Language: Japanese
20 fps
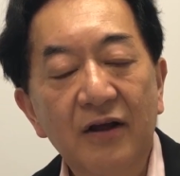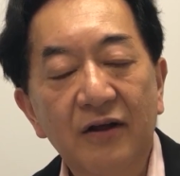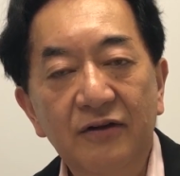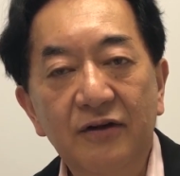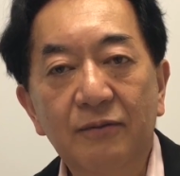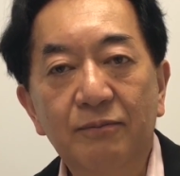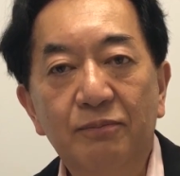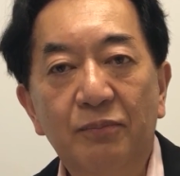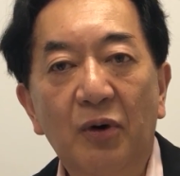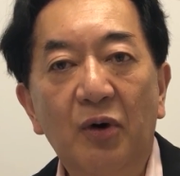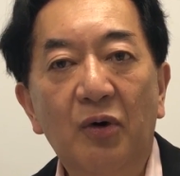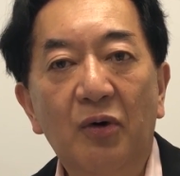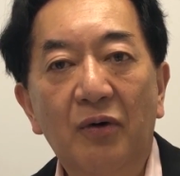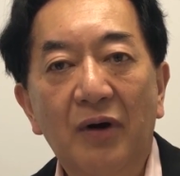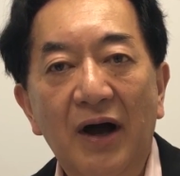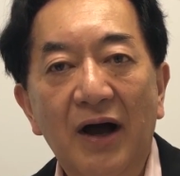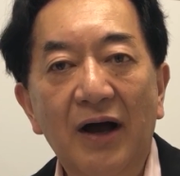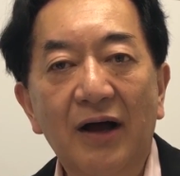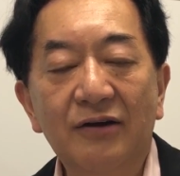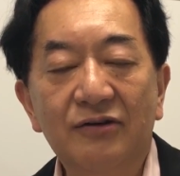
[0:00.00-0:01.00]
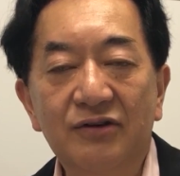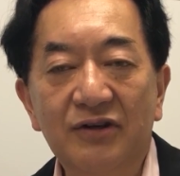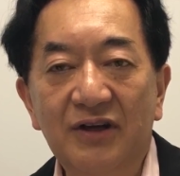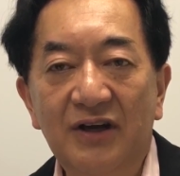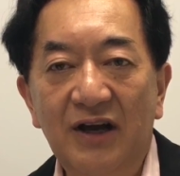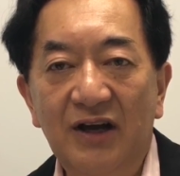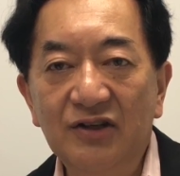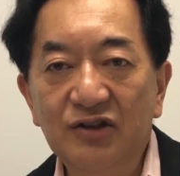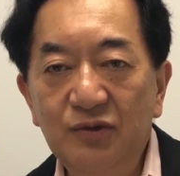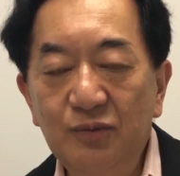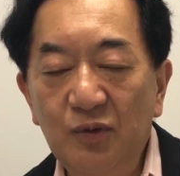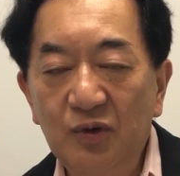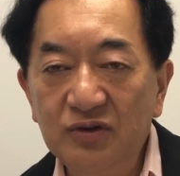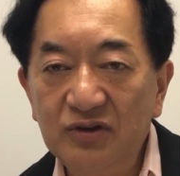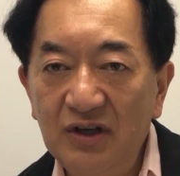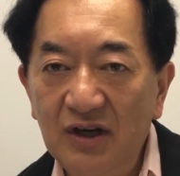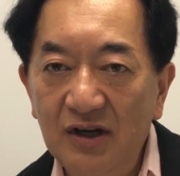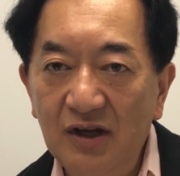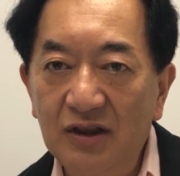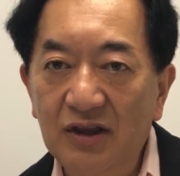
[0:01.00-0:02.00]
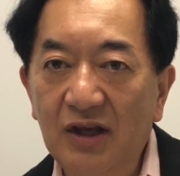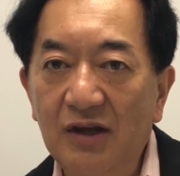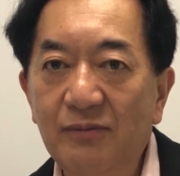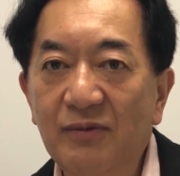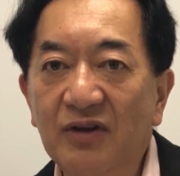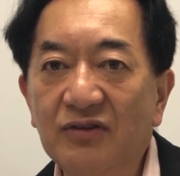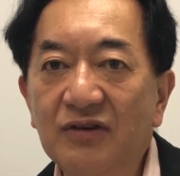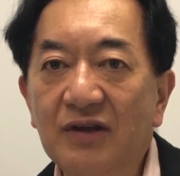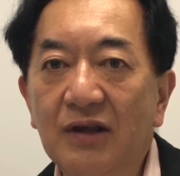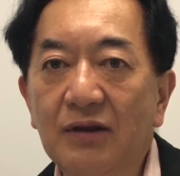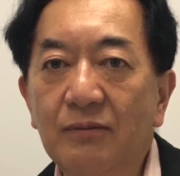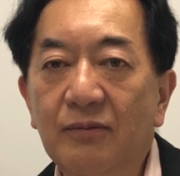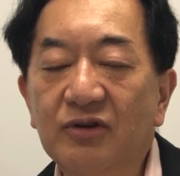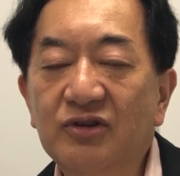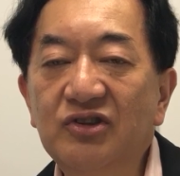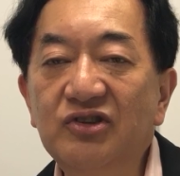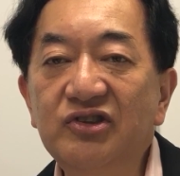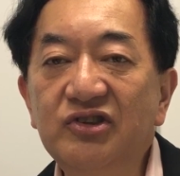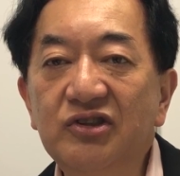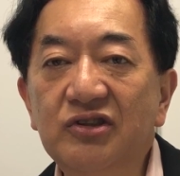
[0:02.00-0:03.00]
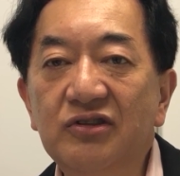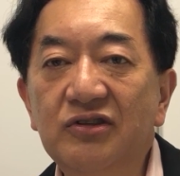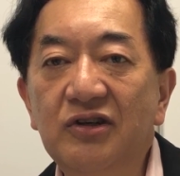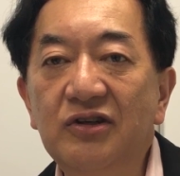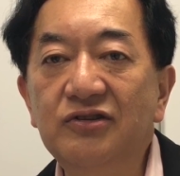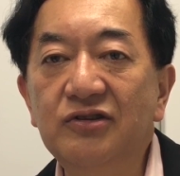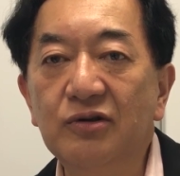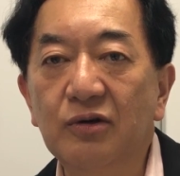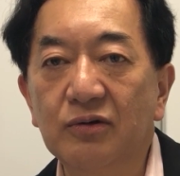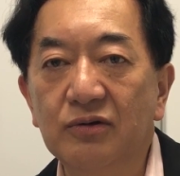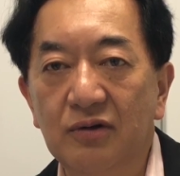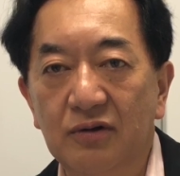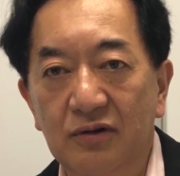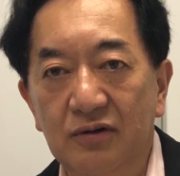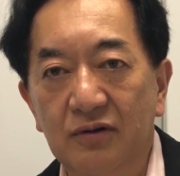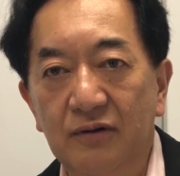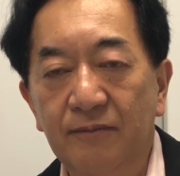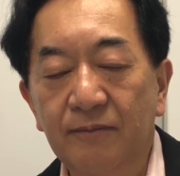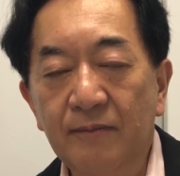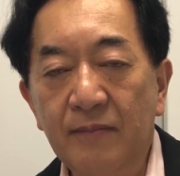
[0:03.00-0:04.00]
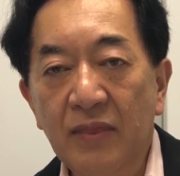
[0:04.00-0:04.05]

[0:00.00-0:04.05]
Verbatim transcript: 日本は繰り返し申し上げていますけども日清日露という